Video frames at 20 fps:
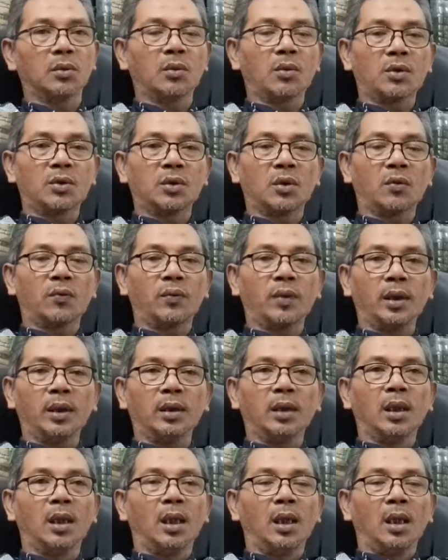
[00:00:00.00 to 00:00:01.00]
seluruh
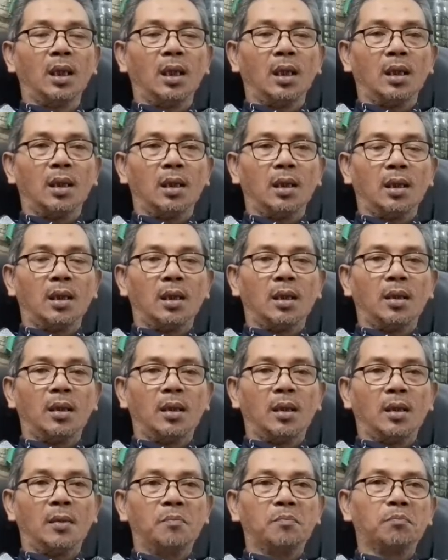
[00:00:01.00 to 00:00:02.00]
survei
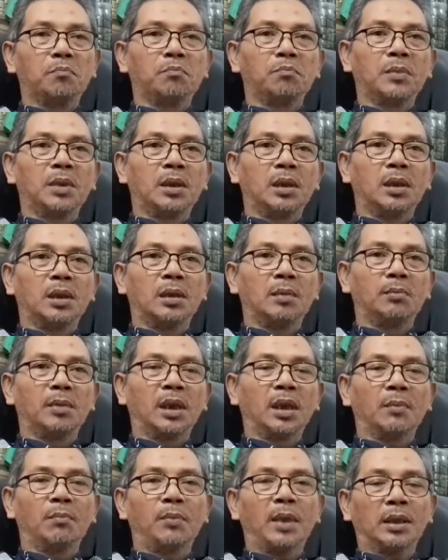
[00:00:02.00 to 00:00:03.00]
uh,
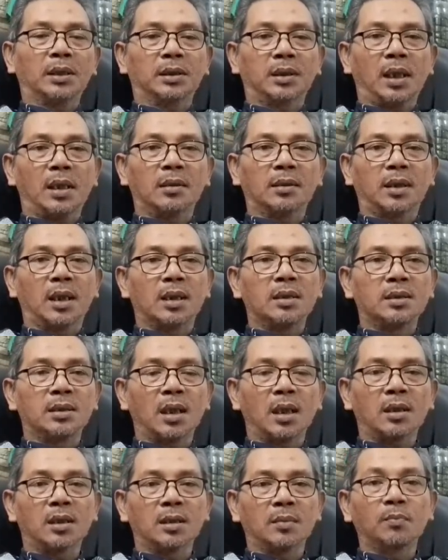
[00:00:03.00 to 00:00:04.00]
menempatkan
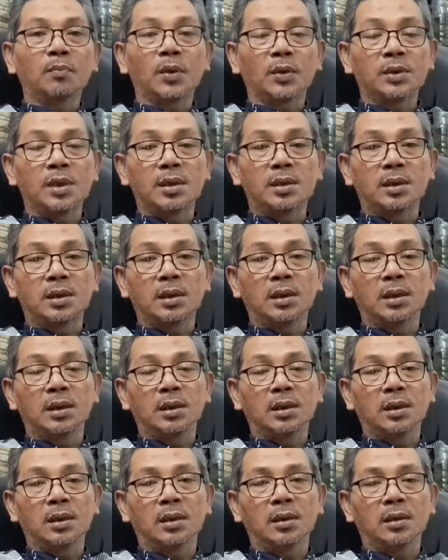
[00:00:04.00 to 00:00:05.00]
Ganjar di
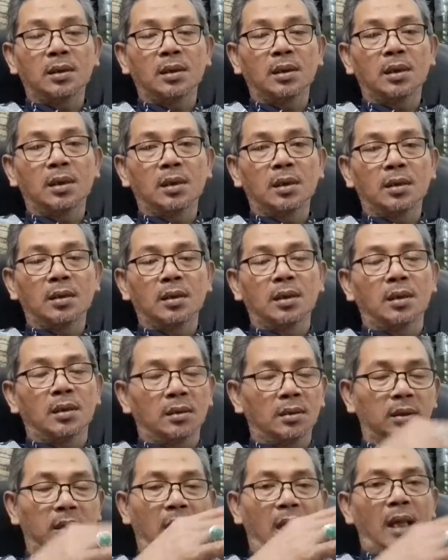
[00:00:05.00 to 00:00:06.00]
posisi
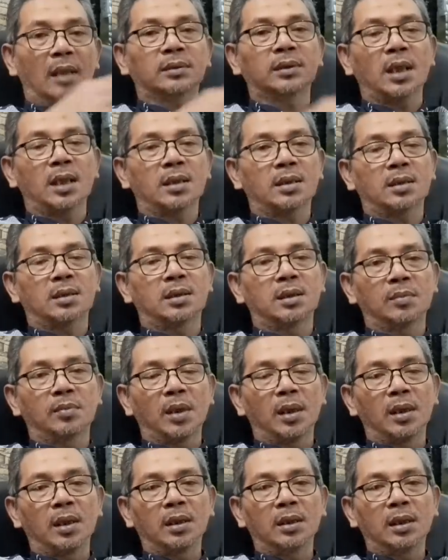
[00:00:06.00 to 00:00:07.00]
teratas
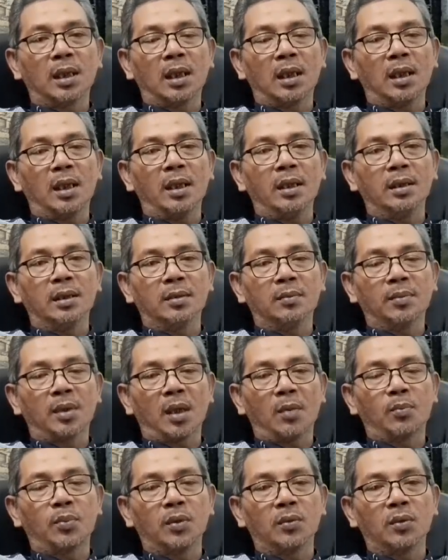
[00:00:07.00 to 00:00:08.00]
dibanding yang lain
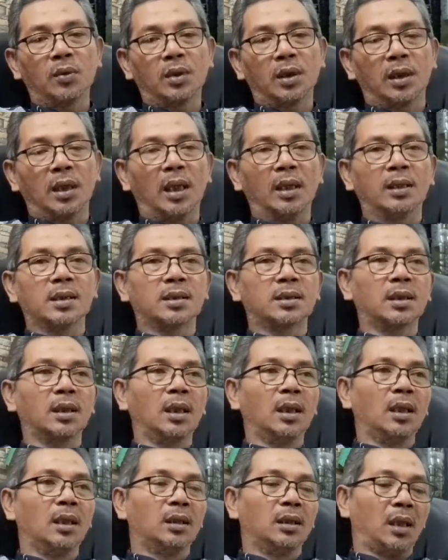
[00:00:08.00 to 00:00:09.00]
Prabowo dan Anies.
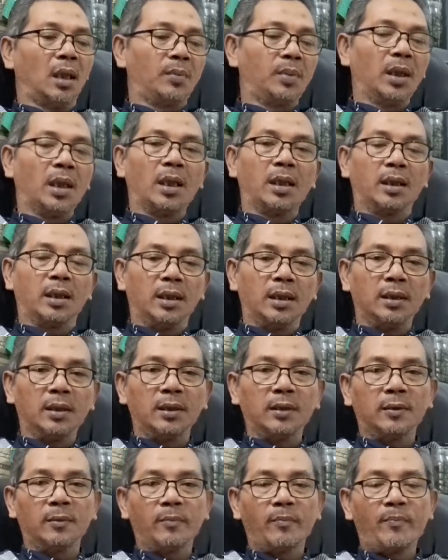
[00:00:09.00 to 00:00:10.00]
Tapi hari
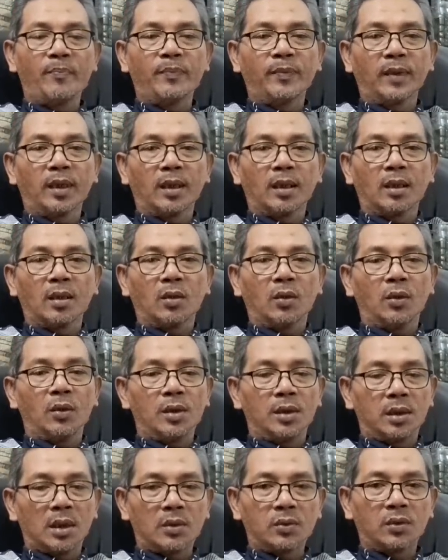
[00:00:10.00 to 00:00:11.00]
ini
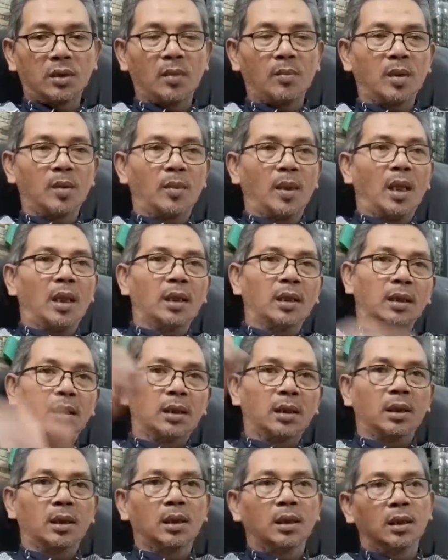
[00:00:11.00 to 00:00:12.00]
polisinya sudah berbalik.